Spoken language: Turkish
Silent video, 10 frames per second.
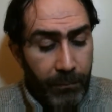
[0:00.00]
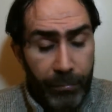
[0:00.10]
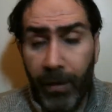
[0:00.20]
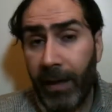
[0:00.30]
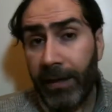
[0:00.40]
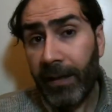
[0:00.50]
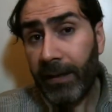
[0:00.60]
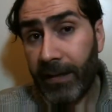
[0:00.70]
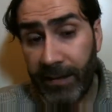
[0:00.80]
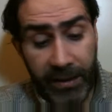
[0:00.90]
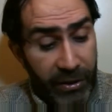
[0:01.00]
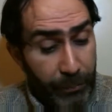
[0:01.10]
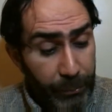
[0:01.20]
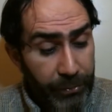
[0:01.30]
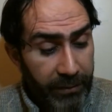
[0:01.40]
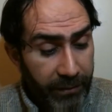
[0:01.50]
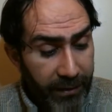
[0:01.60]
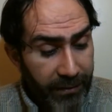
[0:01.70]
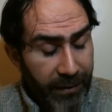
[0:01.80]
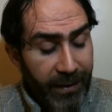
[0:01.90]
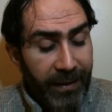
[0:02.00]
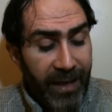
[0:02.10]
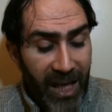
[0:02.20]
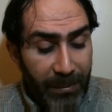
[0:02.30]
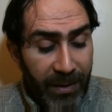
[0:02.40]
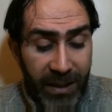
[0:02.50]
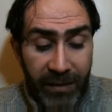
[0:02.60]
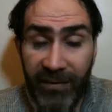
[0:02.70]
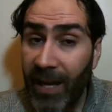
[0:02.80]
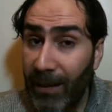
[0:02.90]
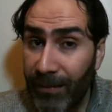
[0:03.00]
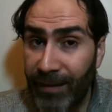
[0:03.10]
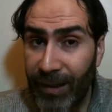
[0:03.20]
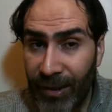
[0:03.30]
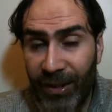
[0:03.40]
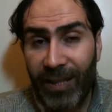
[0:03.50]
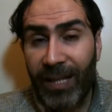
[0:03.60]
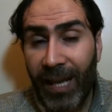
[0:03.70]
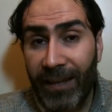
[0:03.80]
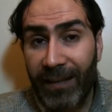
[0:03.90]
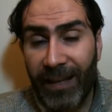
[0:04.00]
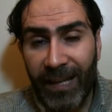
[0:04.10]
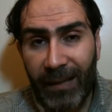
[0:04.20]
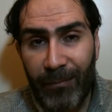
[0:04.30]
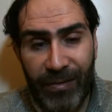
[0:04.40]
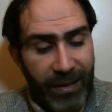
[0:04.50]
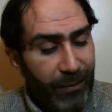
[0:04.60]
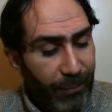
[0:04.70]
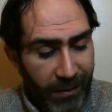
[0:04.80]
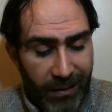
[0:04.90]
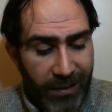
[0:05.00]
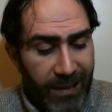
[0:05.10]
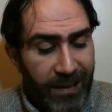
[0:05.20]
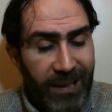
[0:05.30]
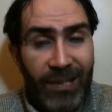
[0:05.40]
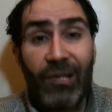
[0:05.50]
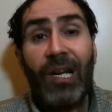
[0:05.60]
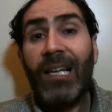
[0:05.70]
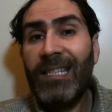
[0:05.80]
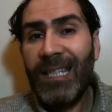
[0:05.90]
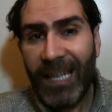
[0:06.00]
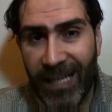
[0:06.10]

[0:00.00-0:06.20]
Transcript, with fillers: Bu manalar sanki burada var. Elbette ve elbette iki kere yan yana gelmişse de Üstad Hazretleri'nin şahsi